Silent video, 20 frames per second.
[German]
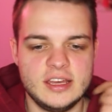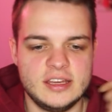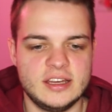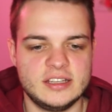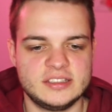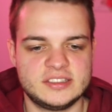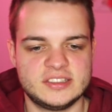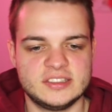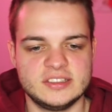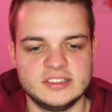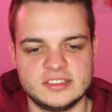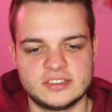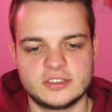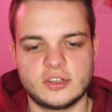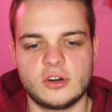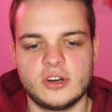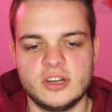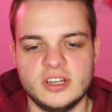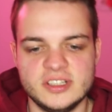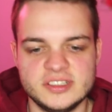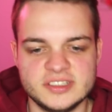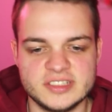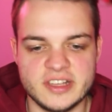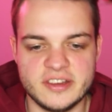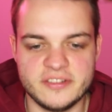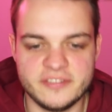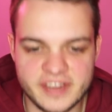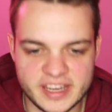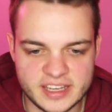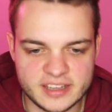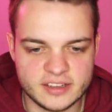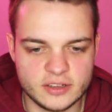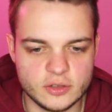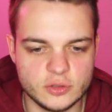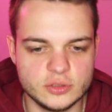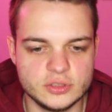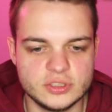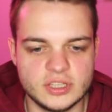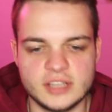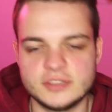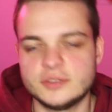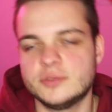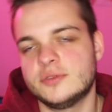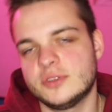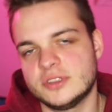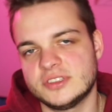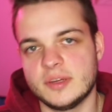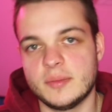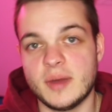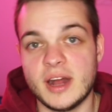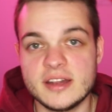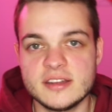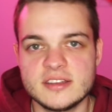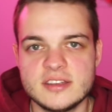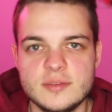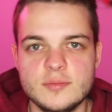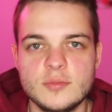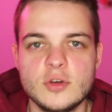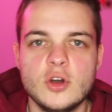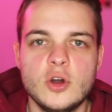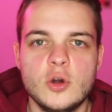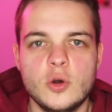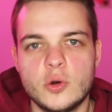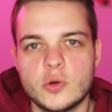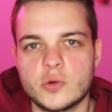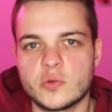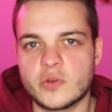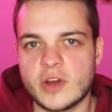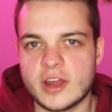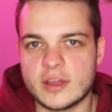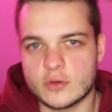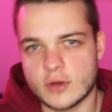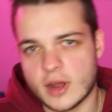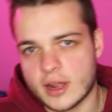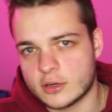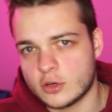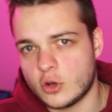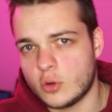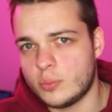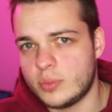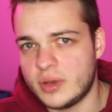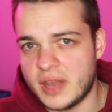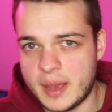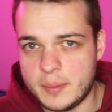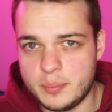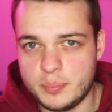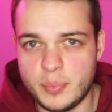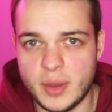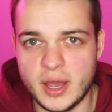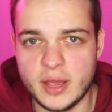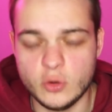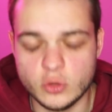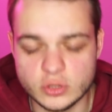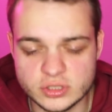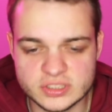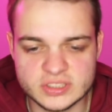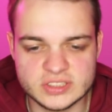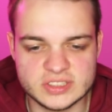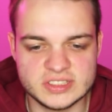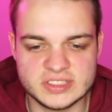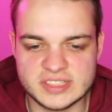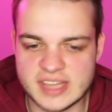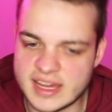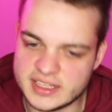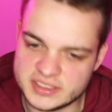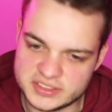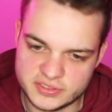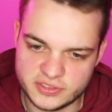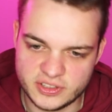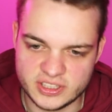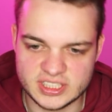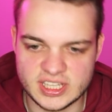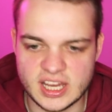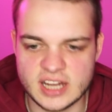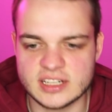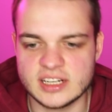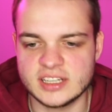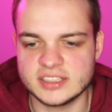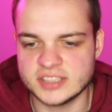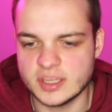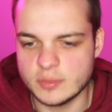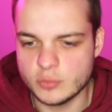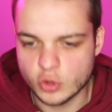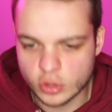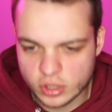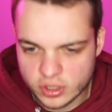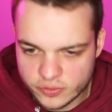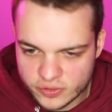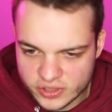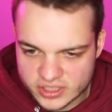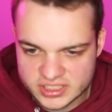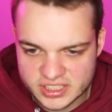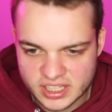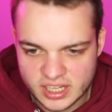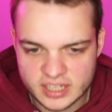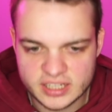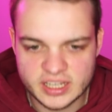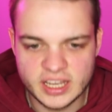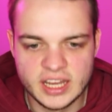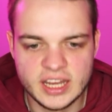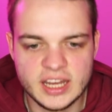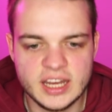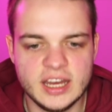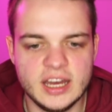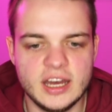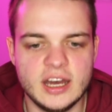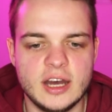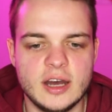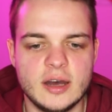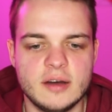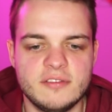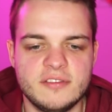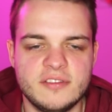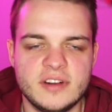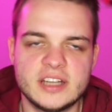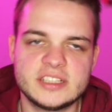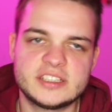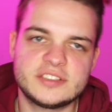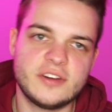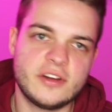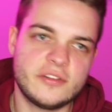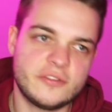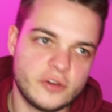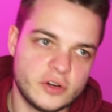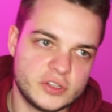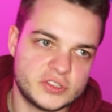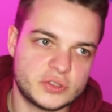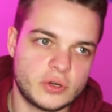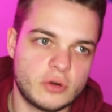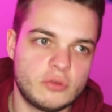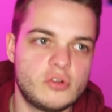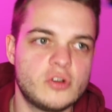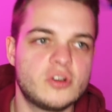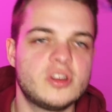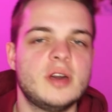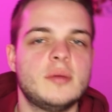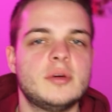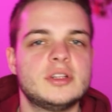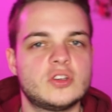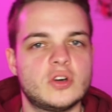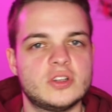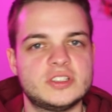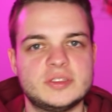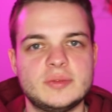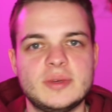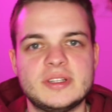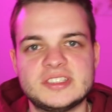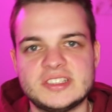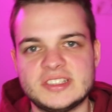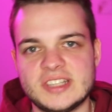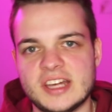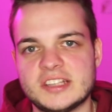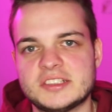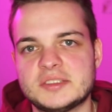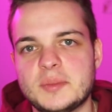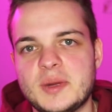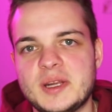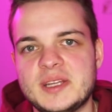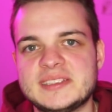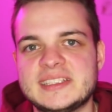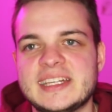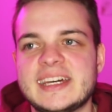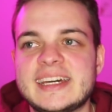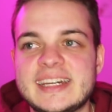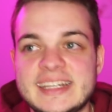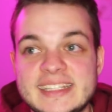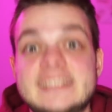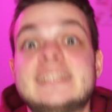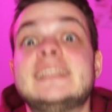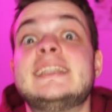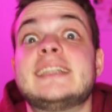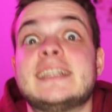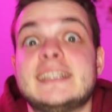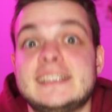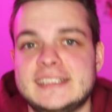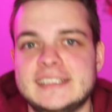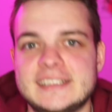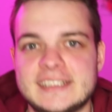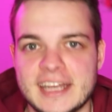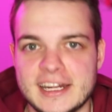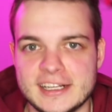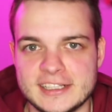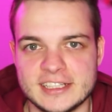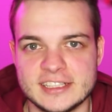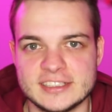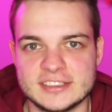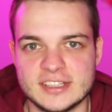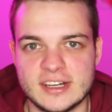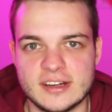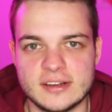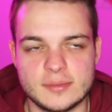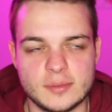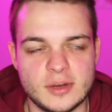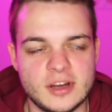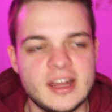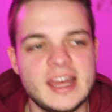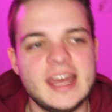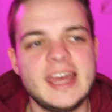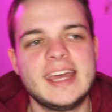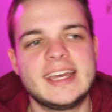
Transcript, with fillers: Jetzt ist Corey Lindsley weg und also von seinem alten Team und Frank Ragnow bleibt bei uns. Das ist der erste Vertrag nach seinem Rookie-Vertrag. Äh, war zwar ein First-Round-Rookie, aber trotzdem jetzt das erste Mal, dass er richtig, richtig Geld kriegt, sage ich mal.